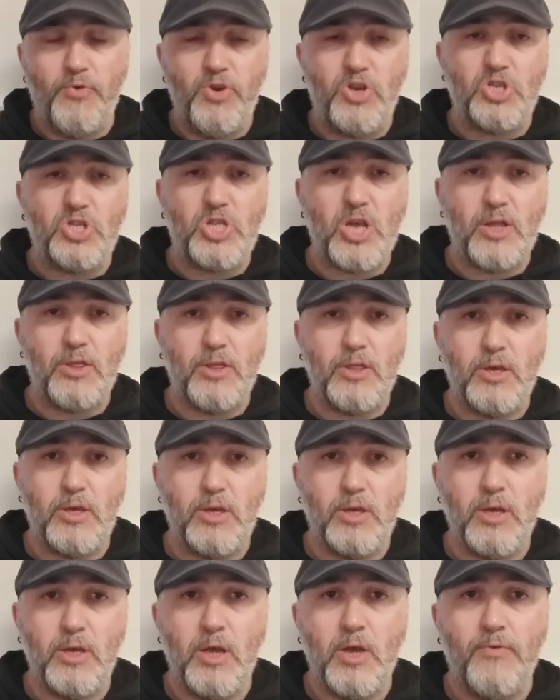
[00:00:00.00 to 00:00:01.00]

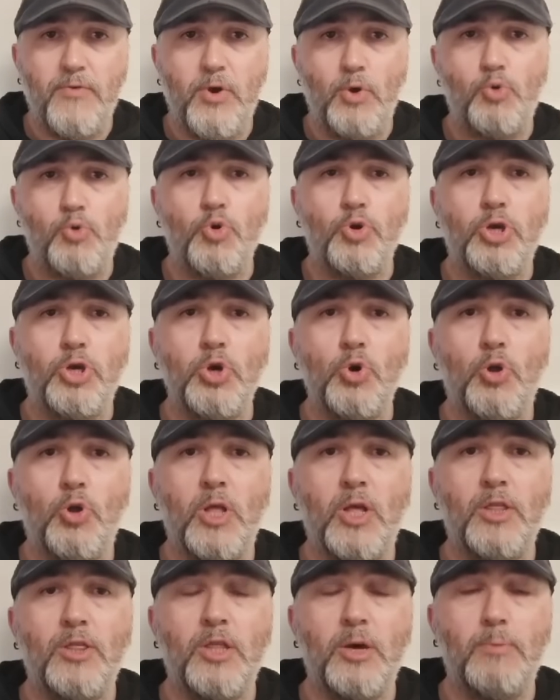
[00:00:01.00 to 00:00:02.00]
vicdanlı ve hukuki
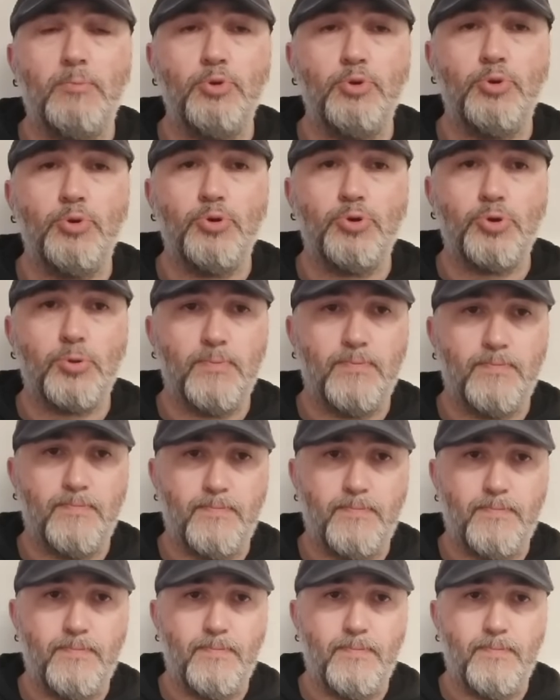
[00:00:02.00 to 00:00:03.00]
olan da budur.
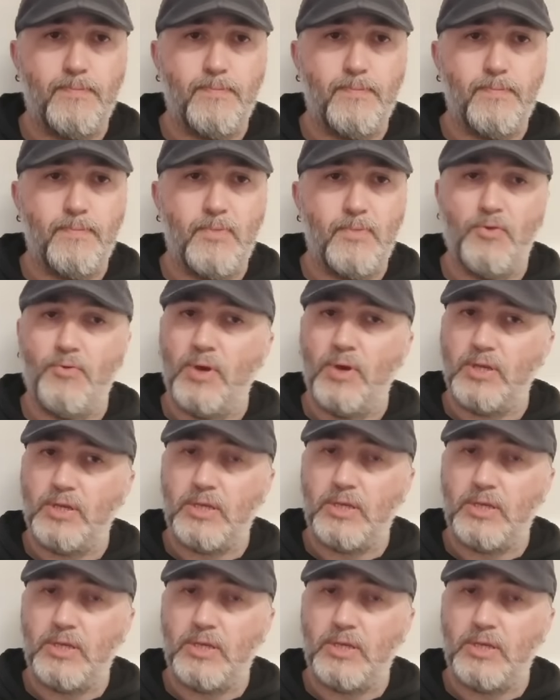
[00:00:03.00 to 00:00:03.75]
Ve